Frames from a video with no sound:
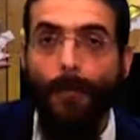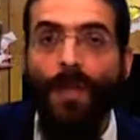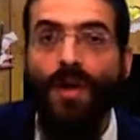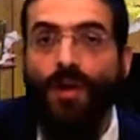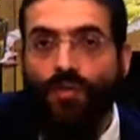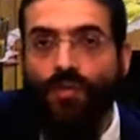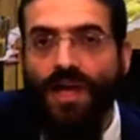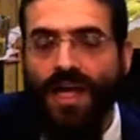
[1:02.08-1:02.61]
Mais
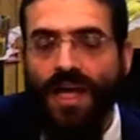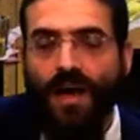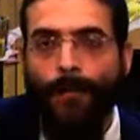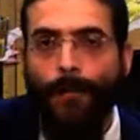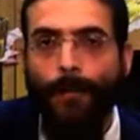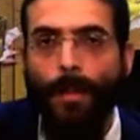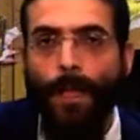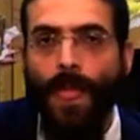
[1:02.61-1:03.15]
dans tous les cas,
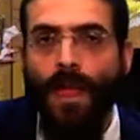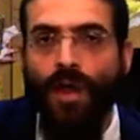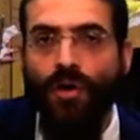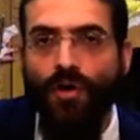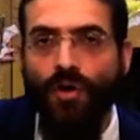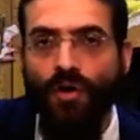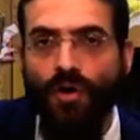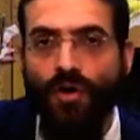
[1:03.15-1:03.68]

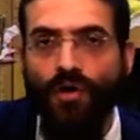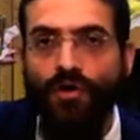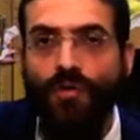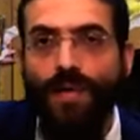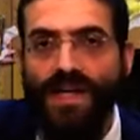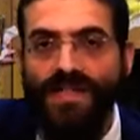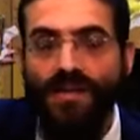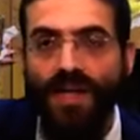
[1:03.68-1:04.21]
euh,
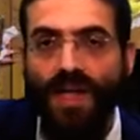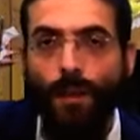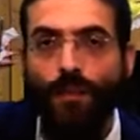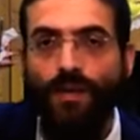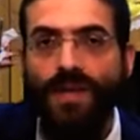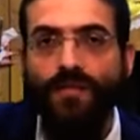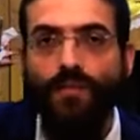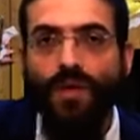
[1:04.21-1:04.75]
une personne qui
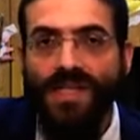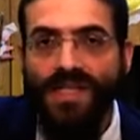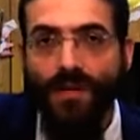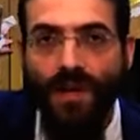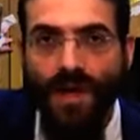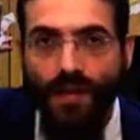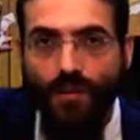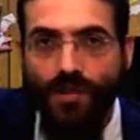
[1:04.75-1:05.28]
me dit Moi,
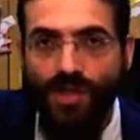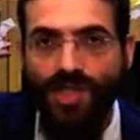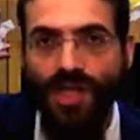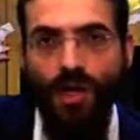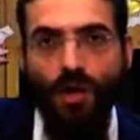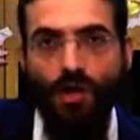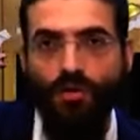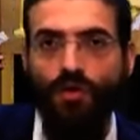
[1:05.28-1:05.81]
j'aimerais
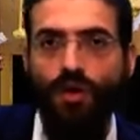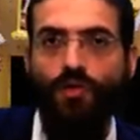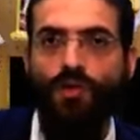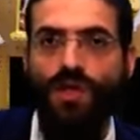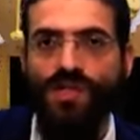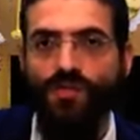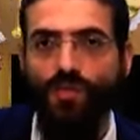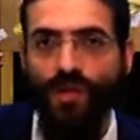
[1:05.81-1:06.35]
manger en dehors de
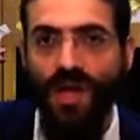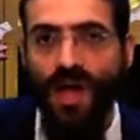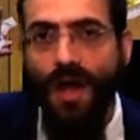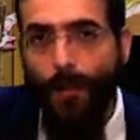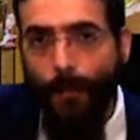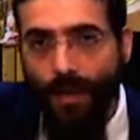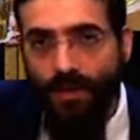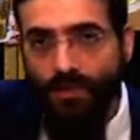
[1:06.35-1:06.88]
la
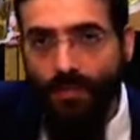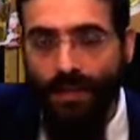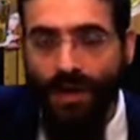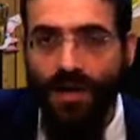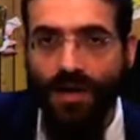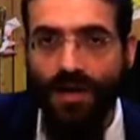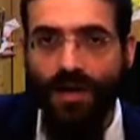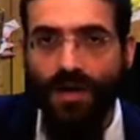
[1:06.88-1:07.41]
souka, pas du
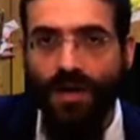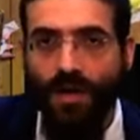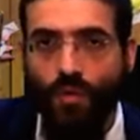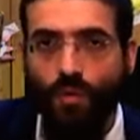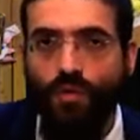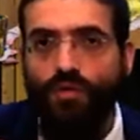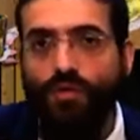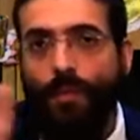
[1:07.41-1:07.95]
pain,
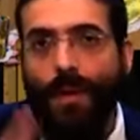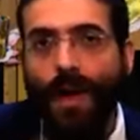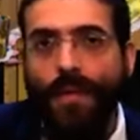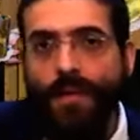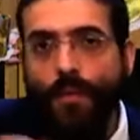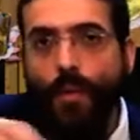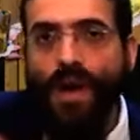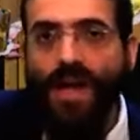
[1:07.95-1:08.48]
ou du pain,
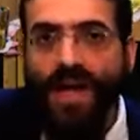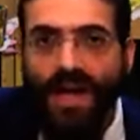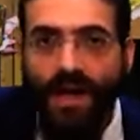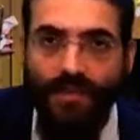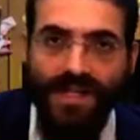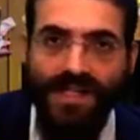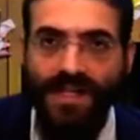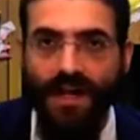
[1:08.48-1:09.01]
mais moins qu'un
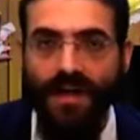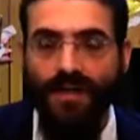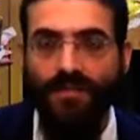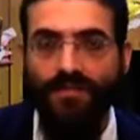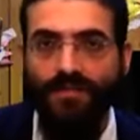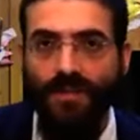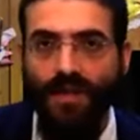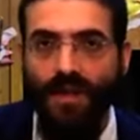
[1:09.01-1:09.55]
ça
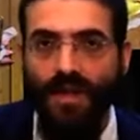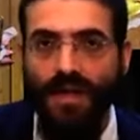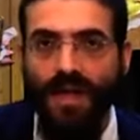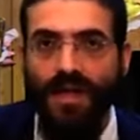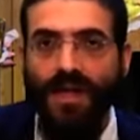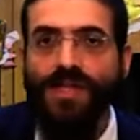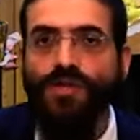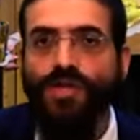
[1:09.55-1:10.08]

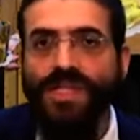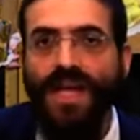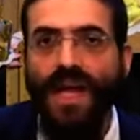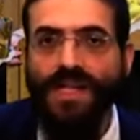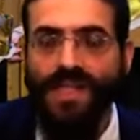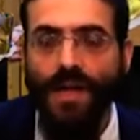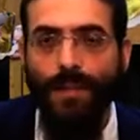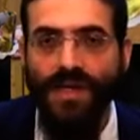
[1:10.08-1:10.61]
Qu'est-ce que je
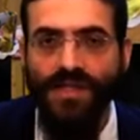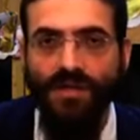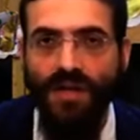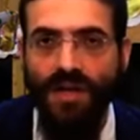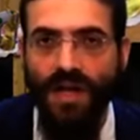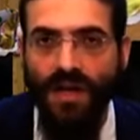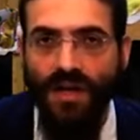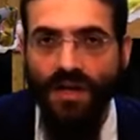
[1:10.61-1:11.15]
dirais à cette
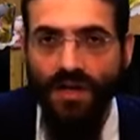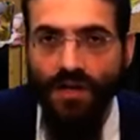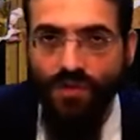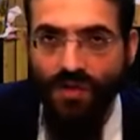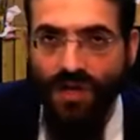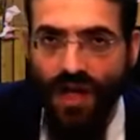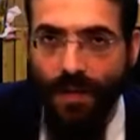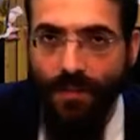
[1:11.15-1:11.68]
personne-là
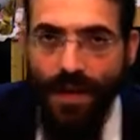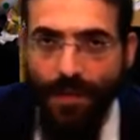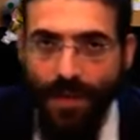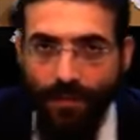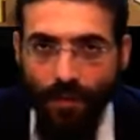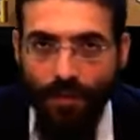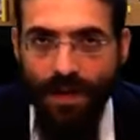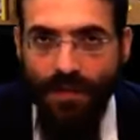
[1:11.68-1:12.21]
Je lui dirais Il ben, n'y a pas
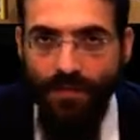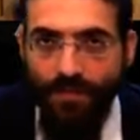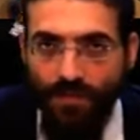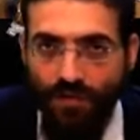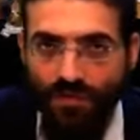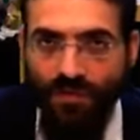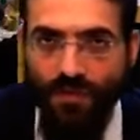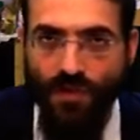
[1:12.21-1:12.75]
de problème,
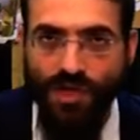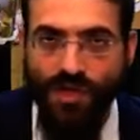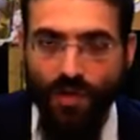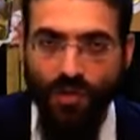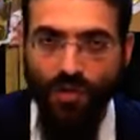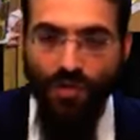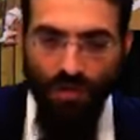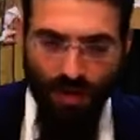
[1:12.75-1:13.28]
tu veux manger
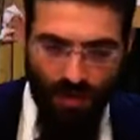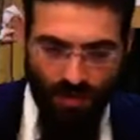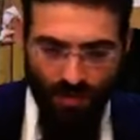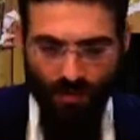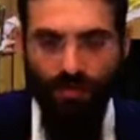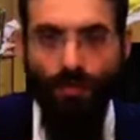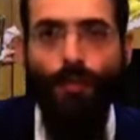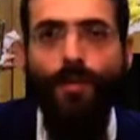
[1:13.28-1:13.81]
en dehors,
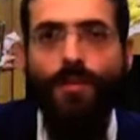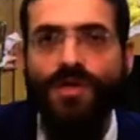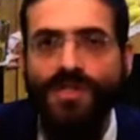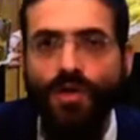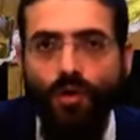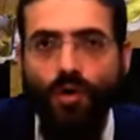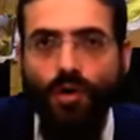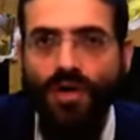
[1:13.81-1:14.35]
tu peux
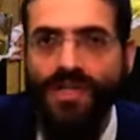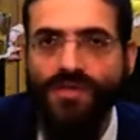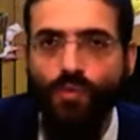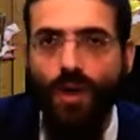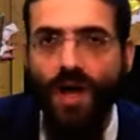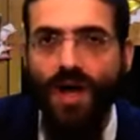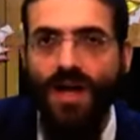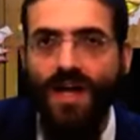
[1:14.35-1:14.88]
manger en dehors de la
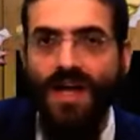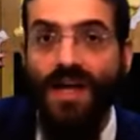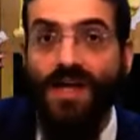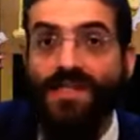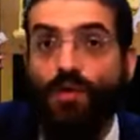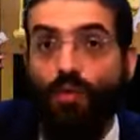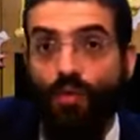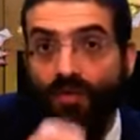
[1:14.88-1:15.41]
souka.
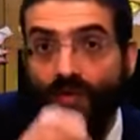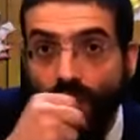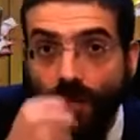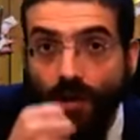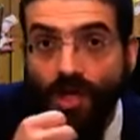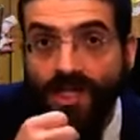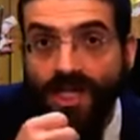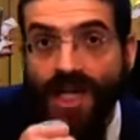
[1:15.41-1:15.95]
Si tu veux
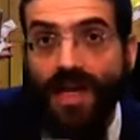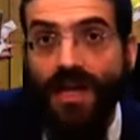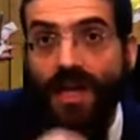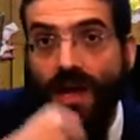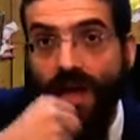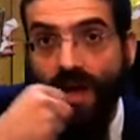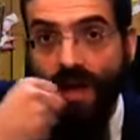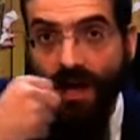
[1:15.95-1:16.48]
manger